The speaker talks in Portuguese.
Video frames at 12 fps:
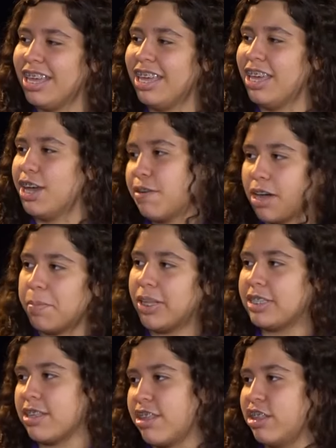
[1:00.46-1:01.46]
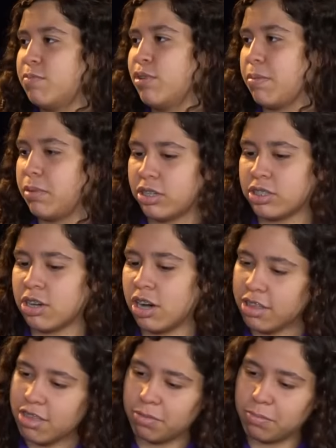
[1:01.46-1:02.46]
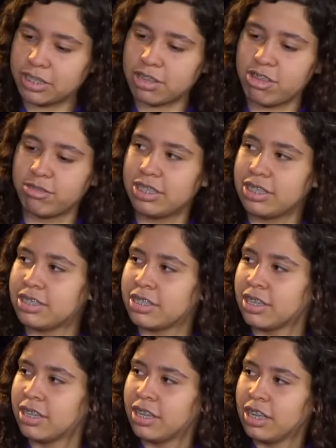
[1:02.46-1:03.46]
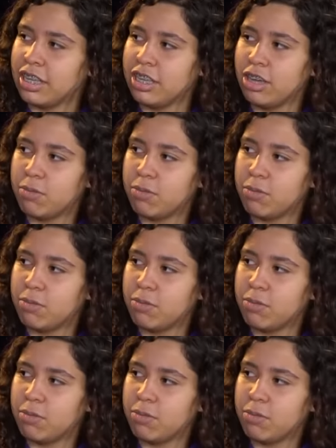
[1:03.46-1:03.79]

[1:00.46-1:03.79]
e eu acabei decidindo por Amherst College, em Massachusetts. E eu